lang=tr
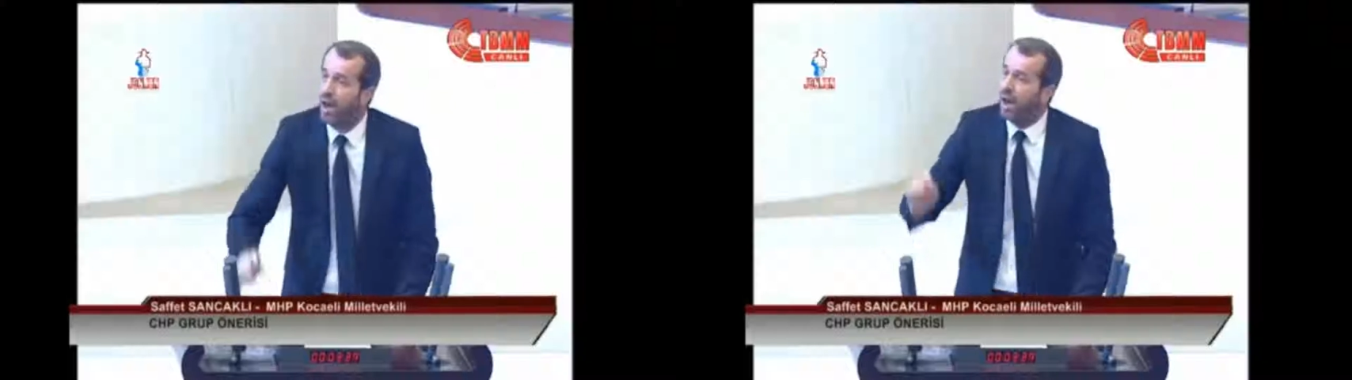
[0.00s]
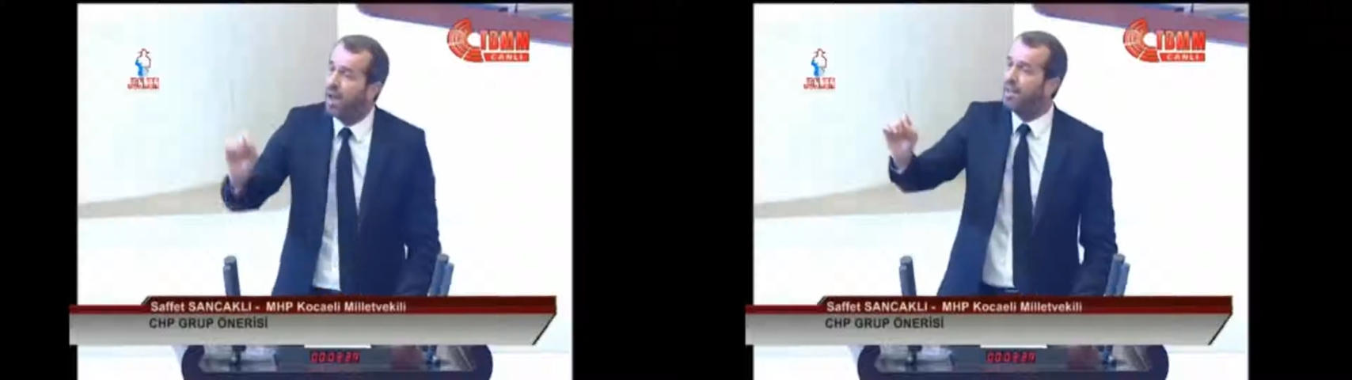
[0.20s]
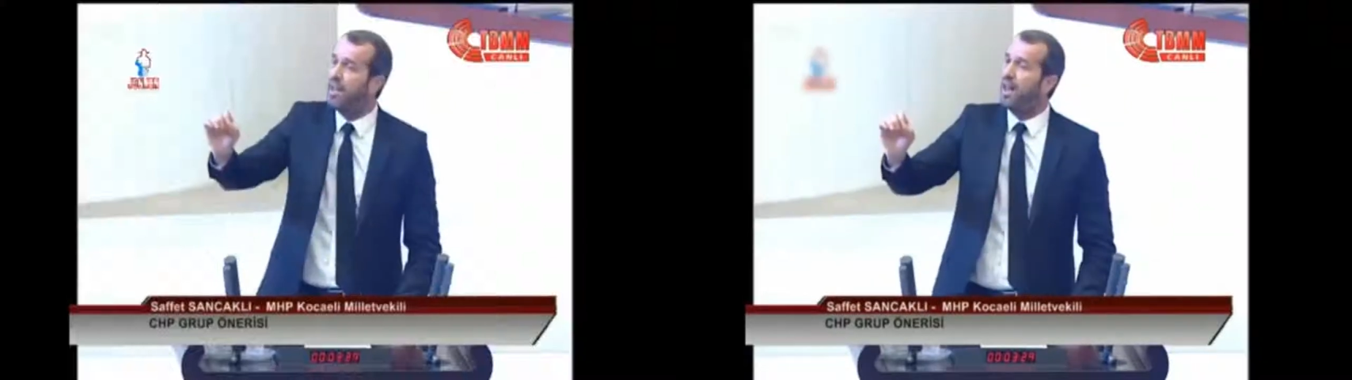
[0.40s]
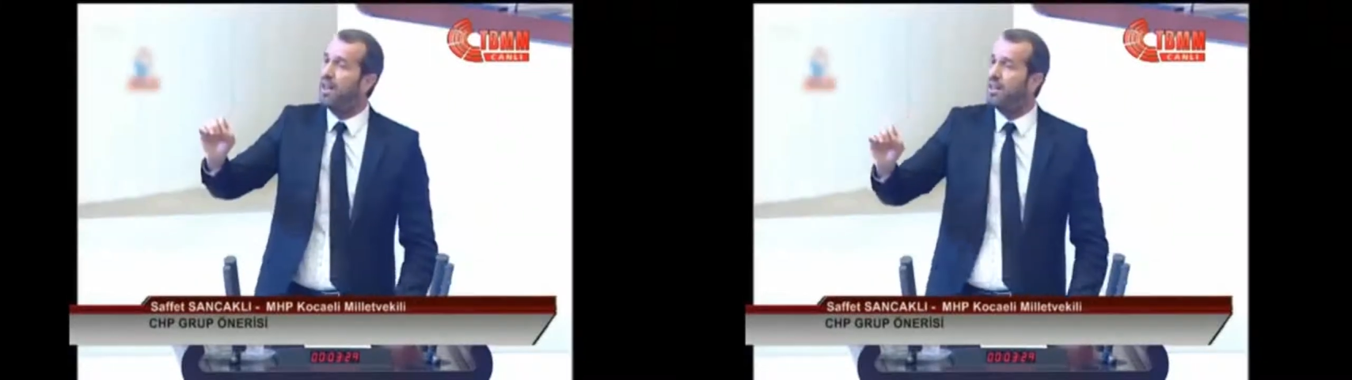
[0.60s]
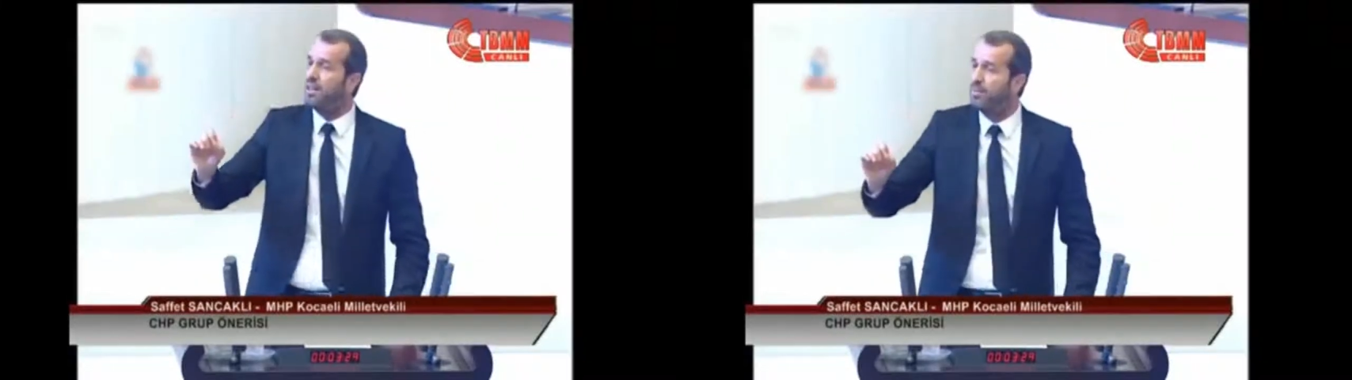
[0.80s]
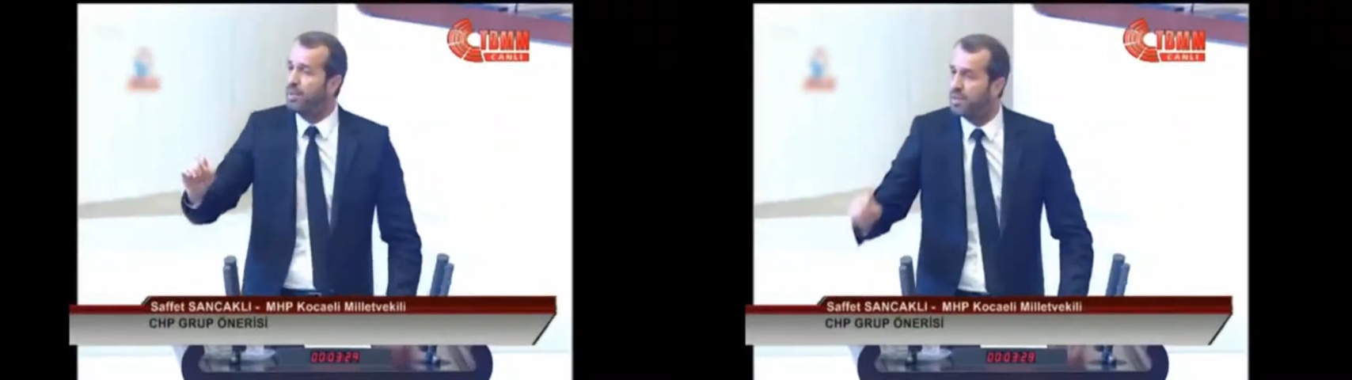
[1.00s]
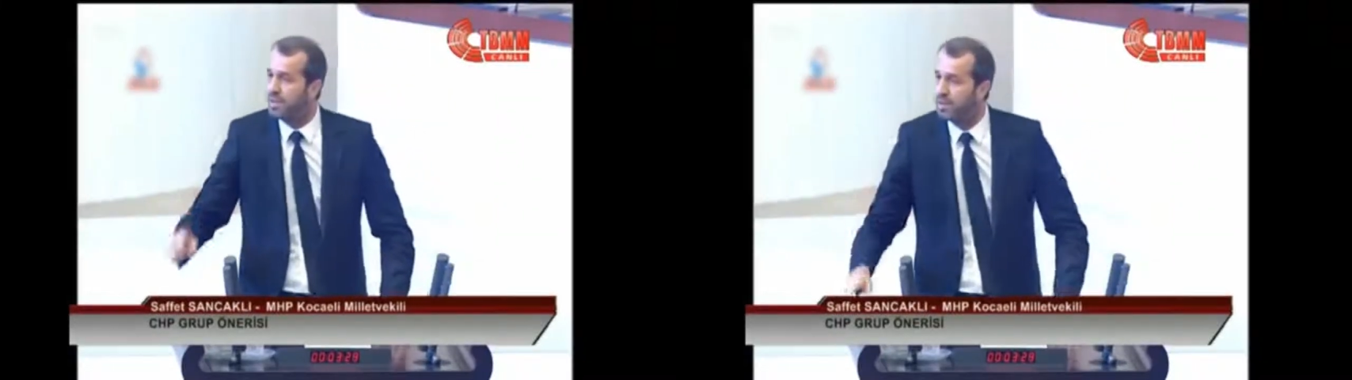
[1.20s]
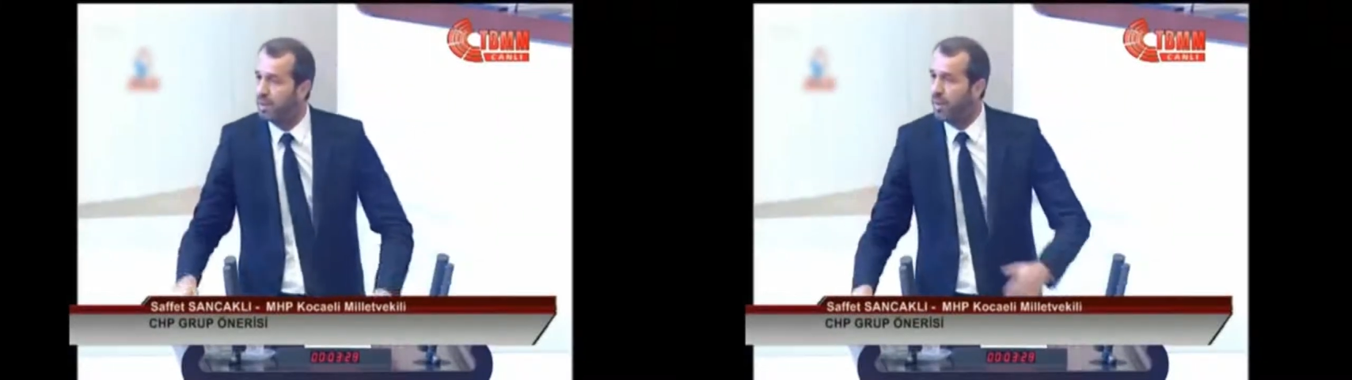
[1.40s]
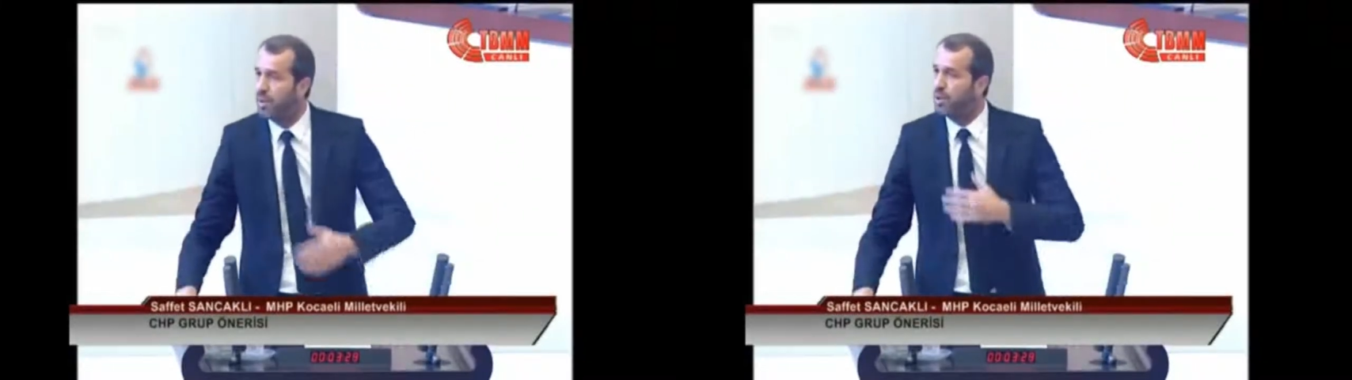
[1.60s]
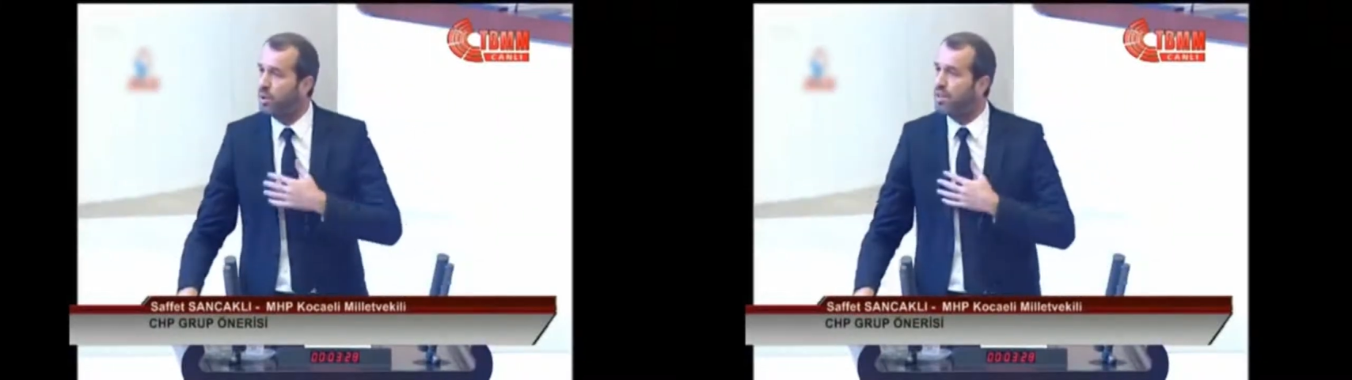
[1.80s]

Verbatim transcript: Arda kardeşimiz ben çok